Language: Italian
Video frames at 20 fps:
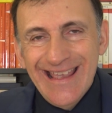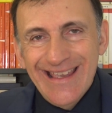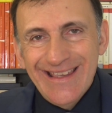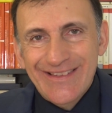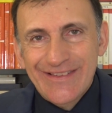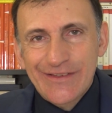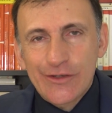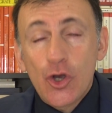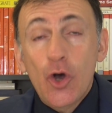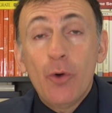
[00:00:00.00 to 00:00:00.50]

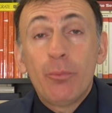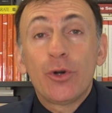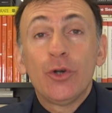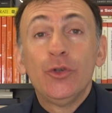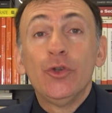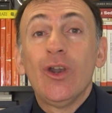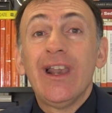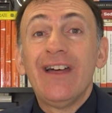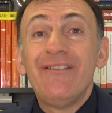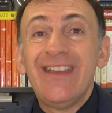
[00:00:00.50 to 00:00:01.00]

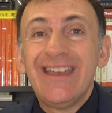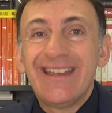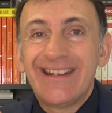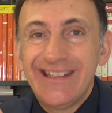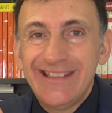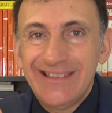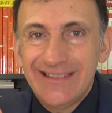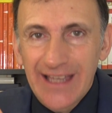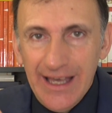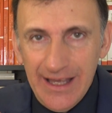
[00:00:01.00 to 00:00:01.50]
Scoprono la
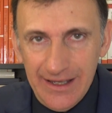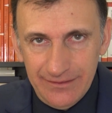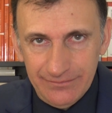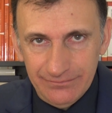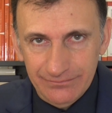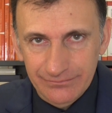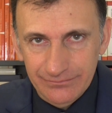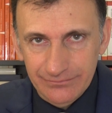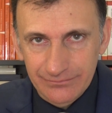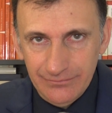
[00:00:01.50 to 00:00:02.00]
verità
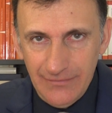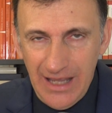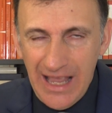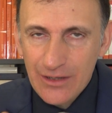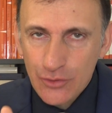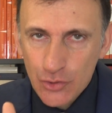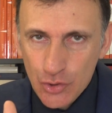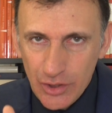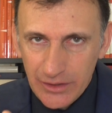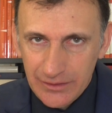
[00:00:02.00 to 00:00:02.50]

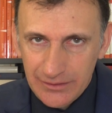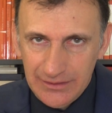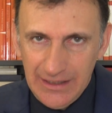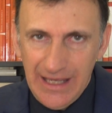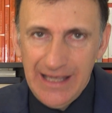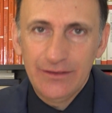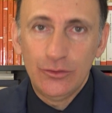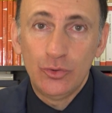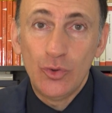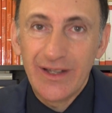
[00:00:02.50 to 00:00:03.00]

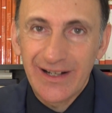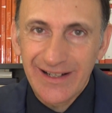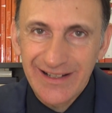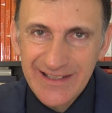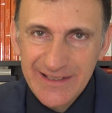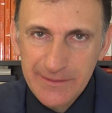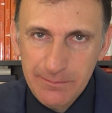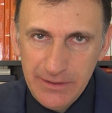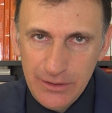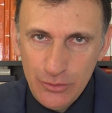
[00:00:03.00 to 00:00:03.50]
accettando e
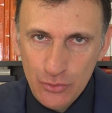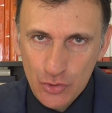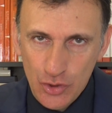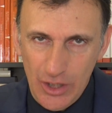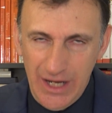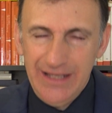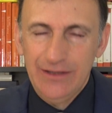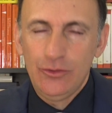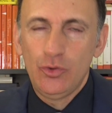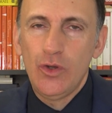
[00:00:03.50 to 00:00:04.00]

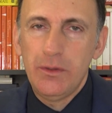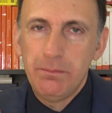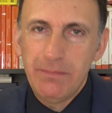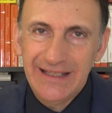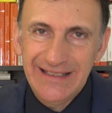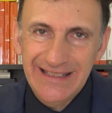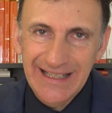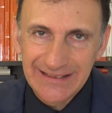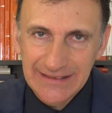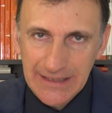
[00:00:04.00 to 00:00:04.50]
respingendo
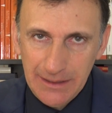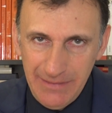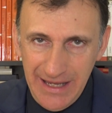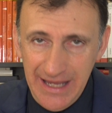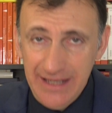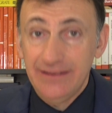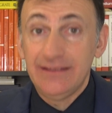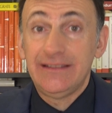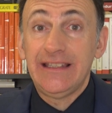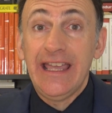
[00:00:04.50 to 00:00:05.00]

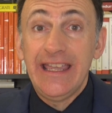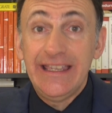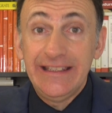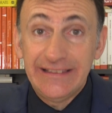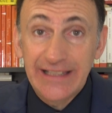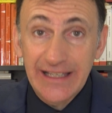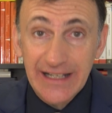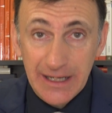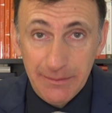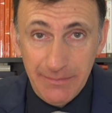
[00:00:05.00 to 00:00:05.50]
immediatamente e
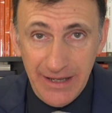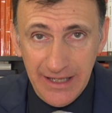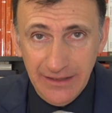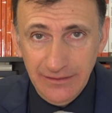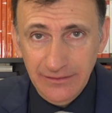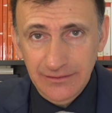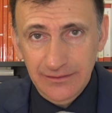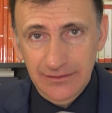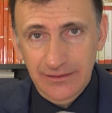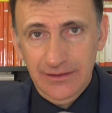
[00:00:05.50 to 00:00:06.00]

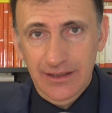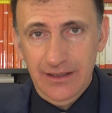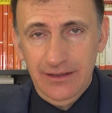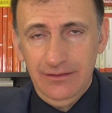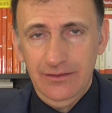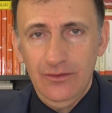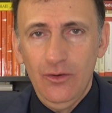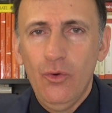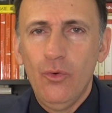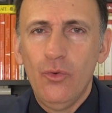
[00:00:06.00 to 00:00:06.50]

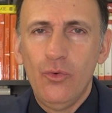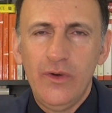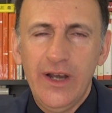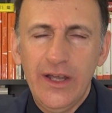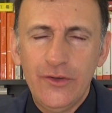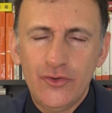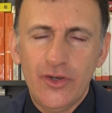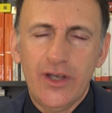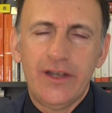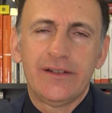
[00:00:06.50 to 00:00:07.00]
interamente
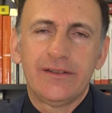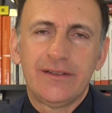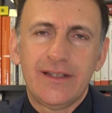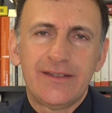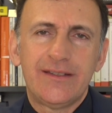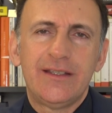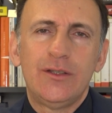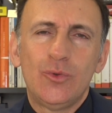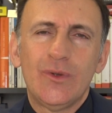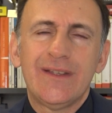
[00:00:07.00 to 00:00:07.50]
una certa
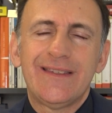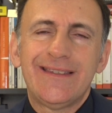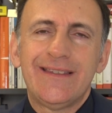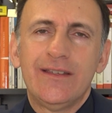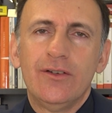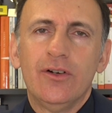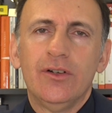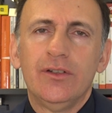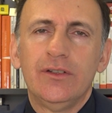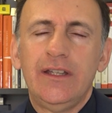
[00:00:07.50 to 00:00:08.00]

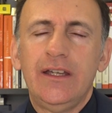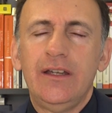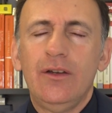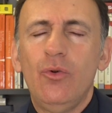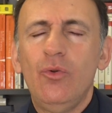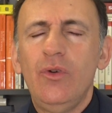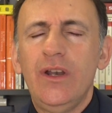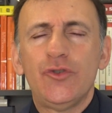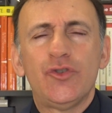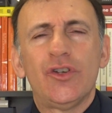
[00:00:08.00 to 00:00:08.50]
situazione,
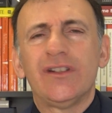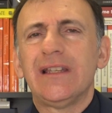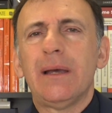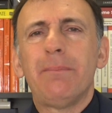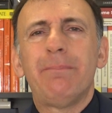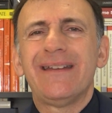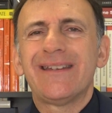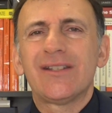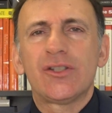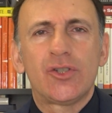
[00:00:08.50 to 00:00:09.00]
una
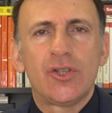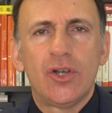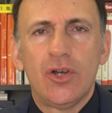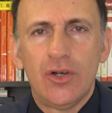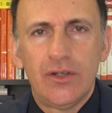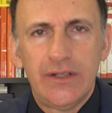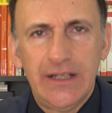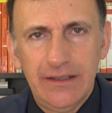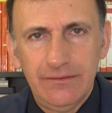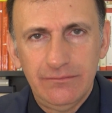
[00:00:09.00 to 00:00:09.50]
certa
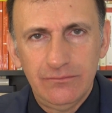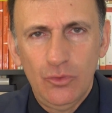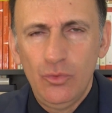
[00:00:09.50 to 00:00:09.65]
persona,